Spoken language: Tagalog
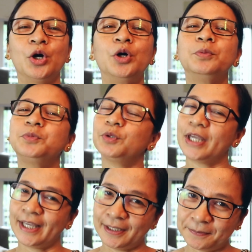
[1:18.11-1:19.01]
Hope to
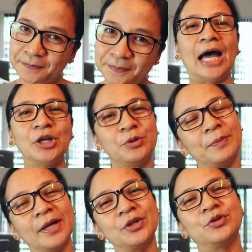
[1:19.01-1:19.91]
help. Ano
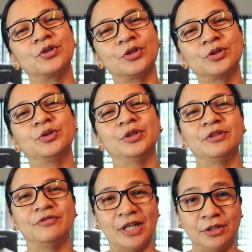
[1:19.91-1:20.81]
ba yung
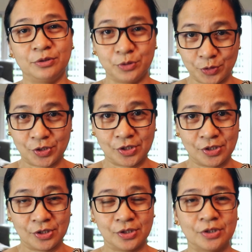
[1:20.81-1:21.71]
coronavirus?